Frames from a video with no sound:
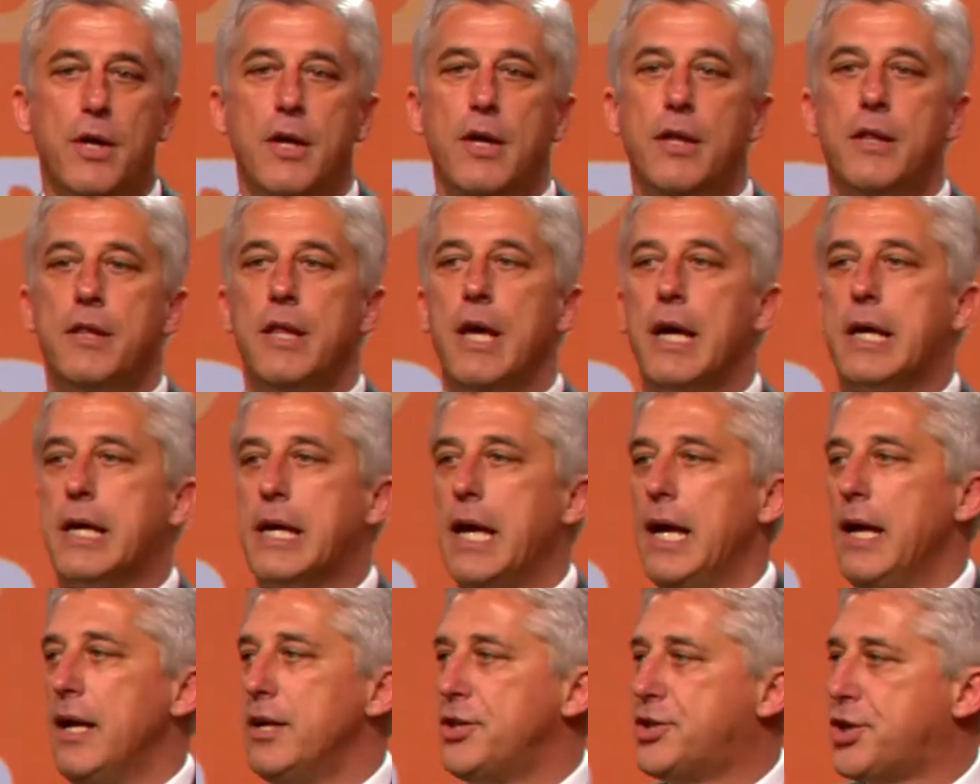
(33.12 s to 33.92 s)

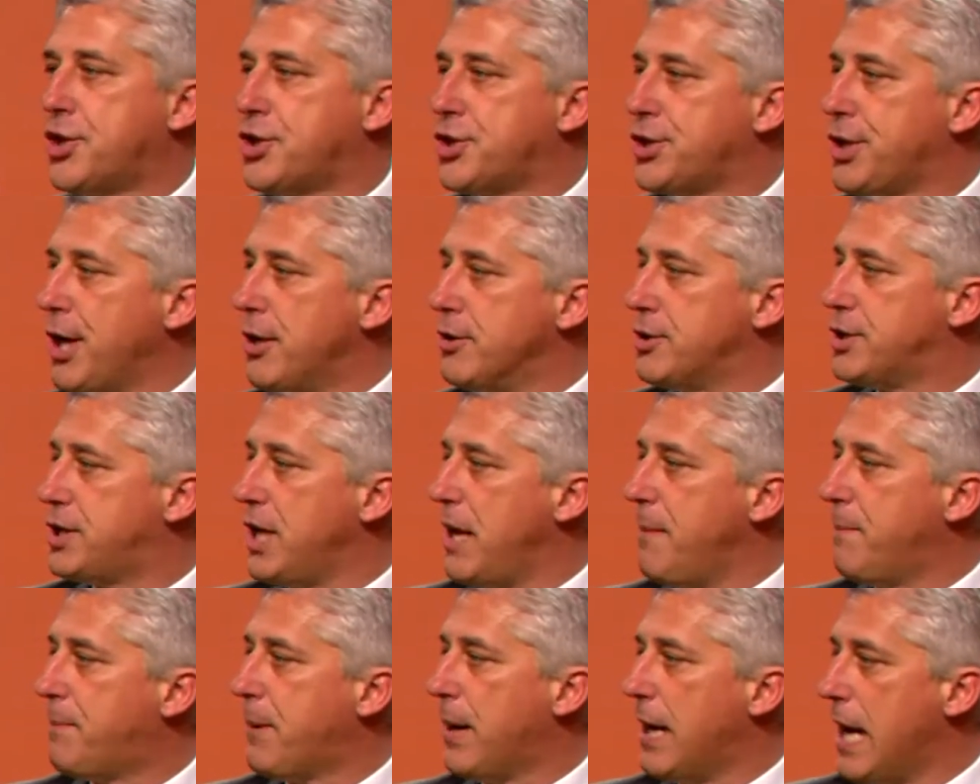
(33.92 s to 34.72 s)
daqueles que estão
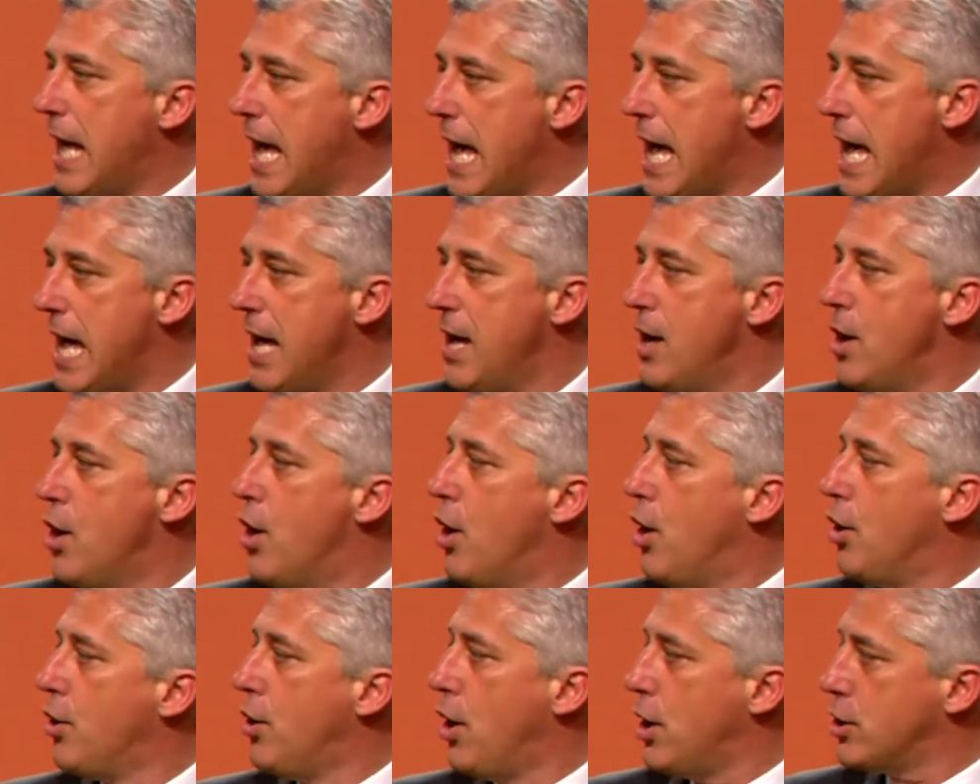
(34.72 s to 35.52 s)
sempre lá,
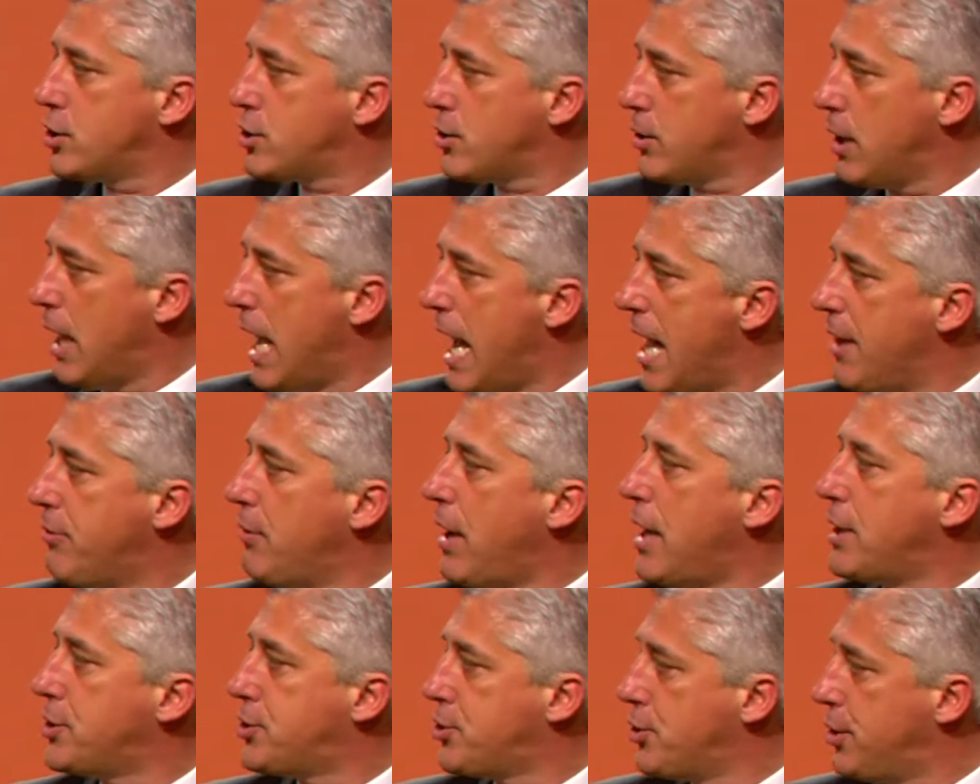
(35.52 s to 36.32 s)
ao nosso lado, a
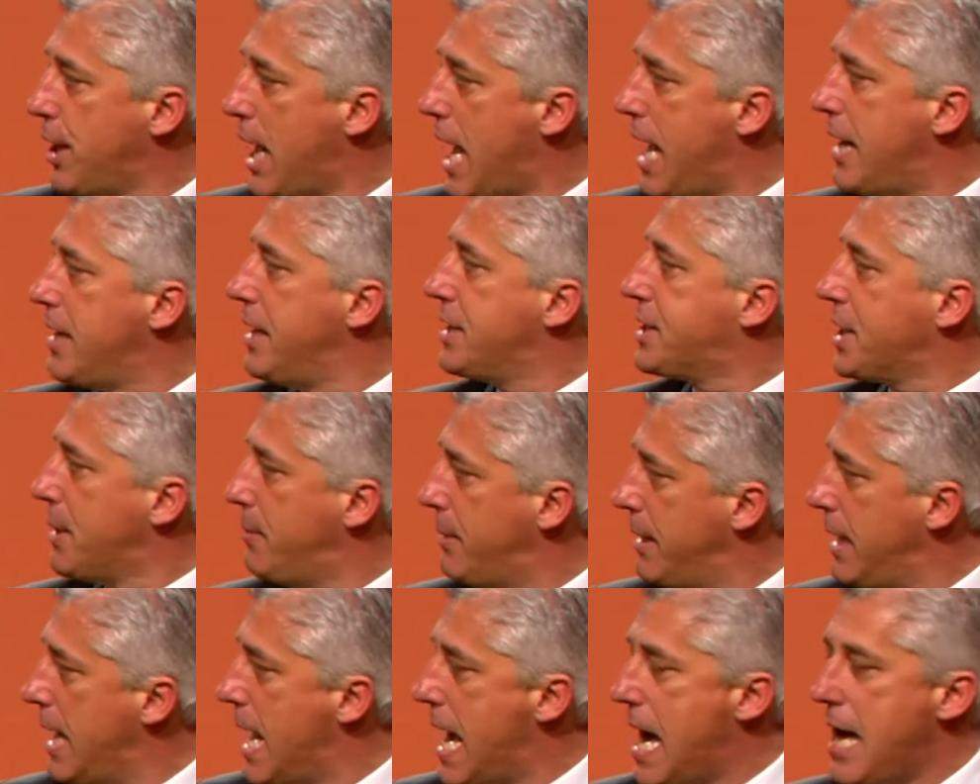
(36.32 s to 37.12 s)
ajudar e a
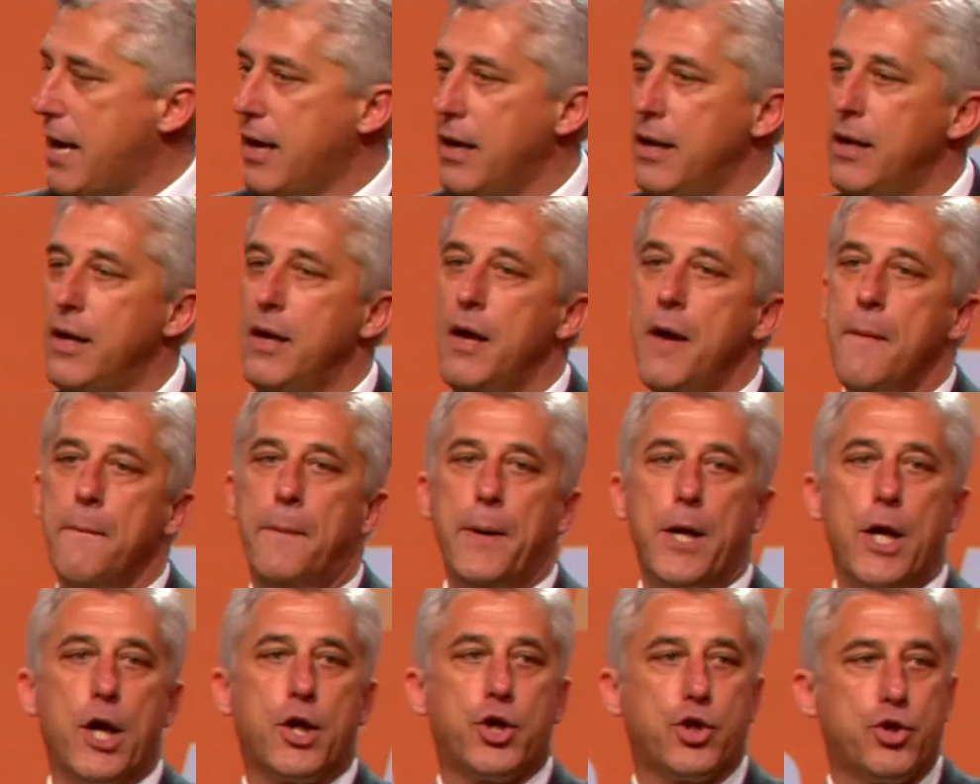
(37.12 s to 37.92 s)
trabalhar
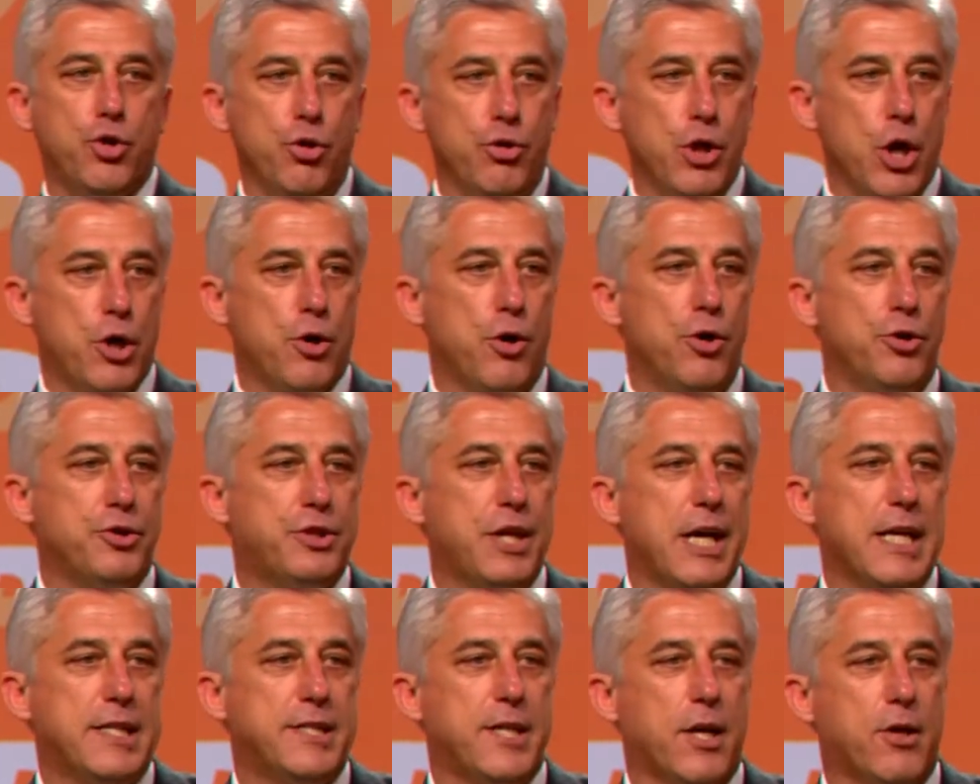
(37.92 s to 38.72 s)
para que tudo
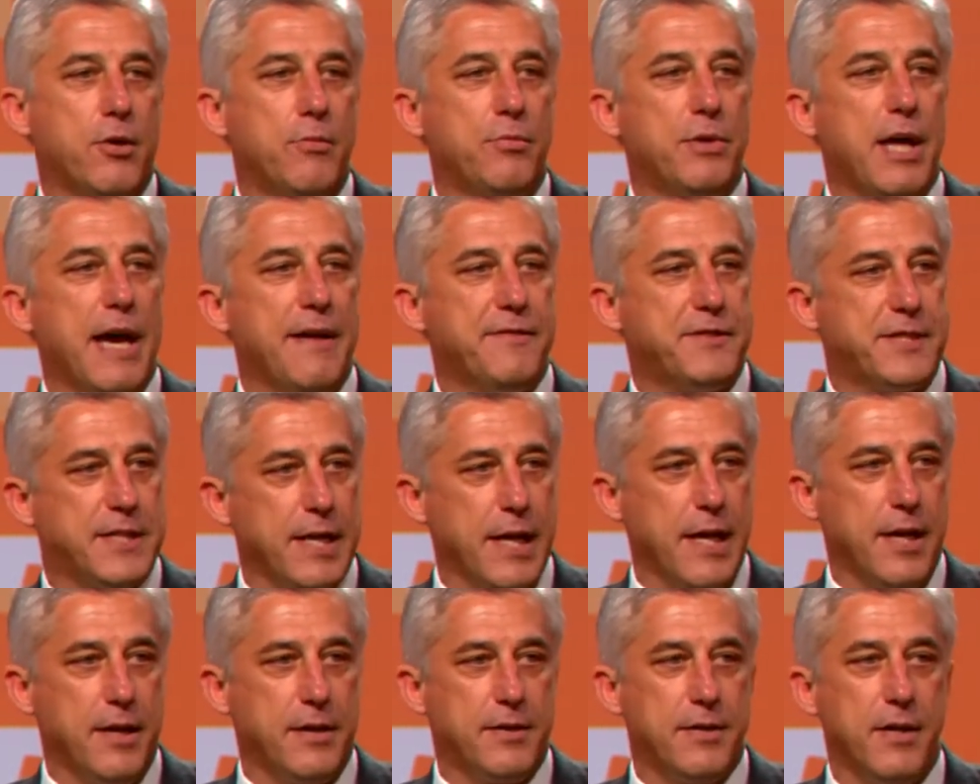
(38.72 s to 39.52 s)
aconteça como deve
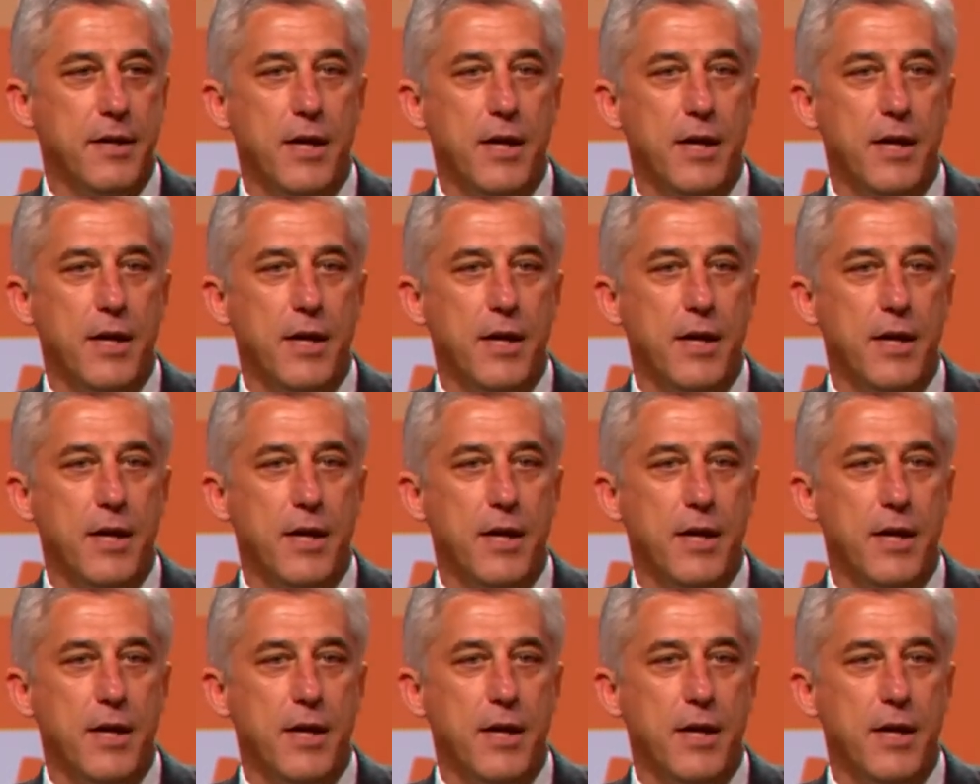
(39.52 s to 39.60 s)
ser.